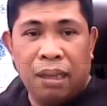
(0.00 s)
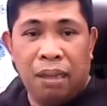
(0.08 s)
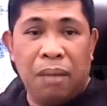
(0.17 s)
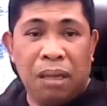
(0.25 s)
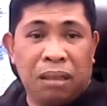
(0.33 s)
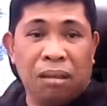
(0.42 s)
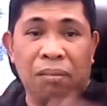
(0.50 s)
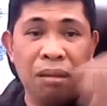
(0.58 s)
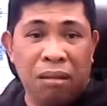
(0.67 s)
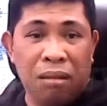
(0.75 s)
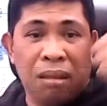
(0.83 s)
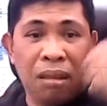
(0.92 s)
Imbis
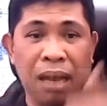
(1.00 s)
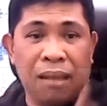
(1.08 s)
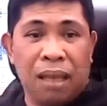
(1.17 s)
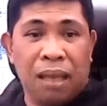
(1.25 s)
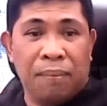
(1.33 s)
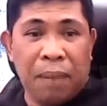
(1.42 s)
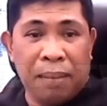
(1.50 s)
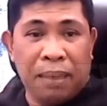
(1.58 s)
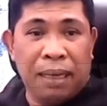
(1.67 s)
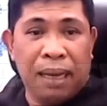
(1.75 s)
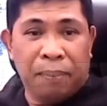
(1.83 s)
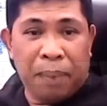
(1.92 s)
tumulong sa ating
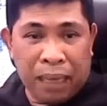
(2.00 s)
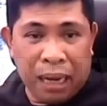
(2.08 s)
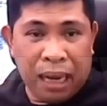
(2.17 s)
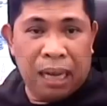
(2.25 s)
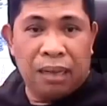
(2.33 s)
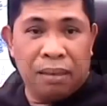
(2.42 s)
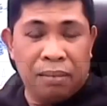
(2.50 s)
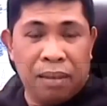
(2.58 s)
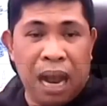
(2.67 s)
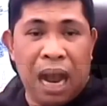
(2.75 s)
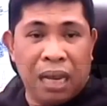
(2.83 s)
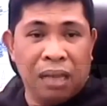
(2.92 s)
pamalaan para
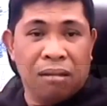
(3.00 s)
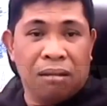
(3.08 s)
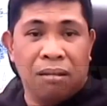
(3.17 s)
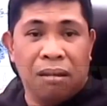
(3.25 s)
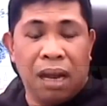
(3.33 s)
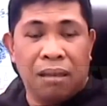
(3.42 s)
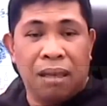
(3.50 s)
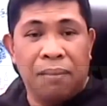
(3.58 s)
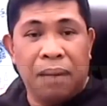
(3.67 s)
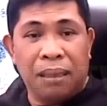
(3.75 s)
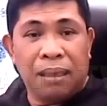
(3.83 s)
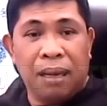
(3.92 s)
maayos yung ating
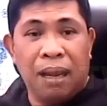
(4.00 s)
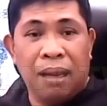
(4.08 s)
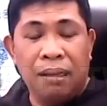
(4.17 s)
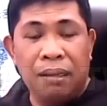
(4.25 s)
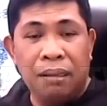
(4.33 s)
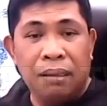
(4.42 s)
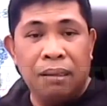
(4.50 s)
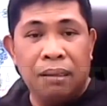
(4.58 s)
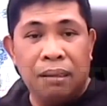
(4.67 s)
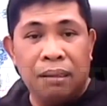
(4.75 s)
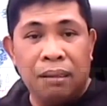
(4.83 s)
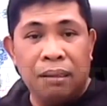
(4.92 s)
bansa,
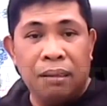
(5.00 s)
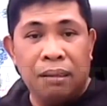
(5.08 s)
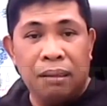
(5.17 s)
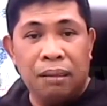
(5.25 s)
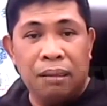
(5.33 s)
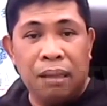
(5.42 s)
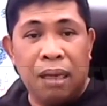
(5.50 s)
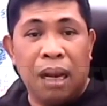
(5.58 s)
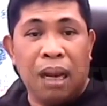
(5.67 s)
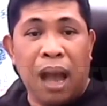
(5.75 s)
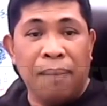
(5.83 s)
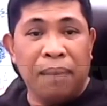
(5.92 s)

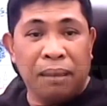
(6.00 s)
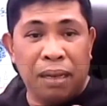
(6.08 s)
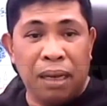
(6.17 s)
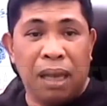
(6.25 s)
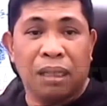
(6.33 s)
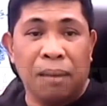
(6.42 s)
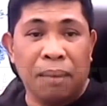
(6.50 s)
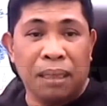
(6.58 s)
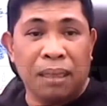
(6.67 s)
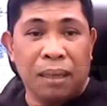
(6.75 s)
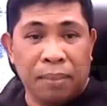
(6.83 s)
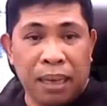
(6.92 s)
ginagamit nila sa
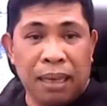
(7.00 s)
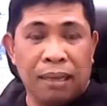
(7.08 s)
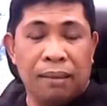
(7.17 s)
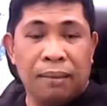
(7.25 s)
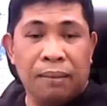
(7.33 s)
masasama.